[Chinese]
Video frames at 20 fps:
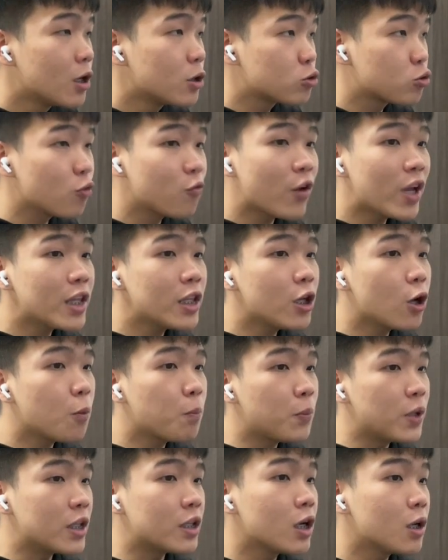除非你有
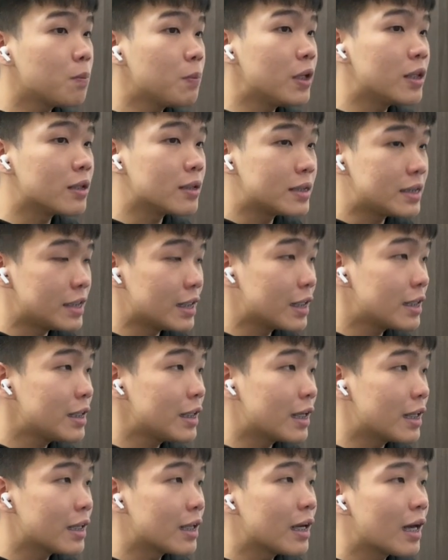比特币的节
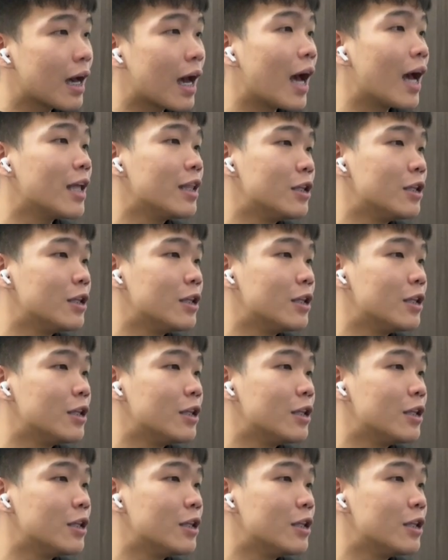点啊，